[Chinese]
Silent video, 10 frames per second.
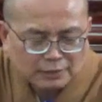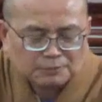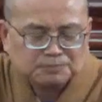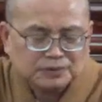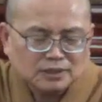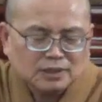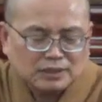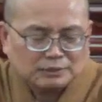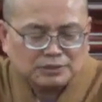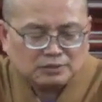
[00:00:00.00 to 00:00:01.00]
道，
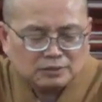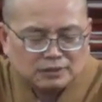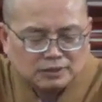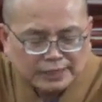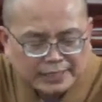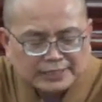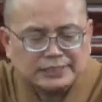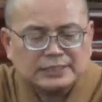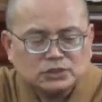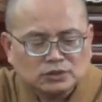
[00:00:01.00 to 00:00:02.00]
那么来
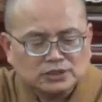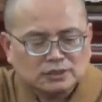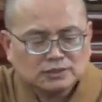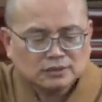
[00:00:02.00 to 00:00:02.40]
利益众生。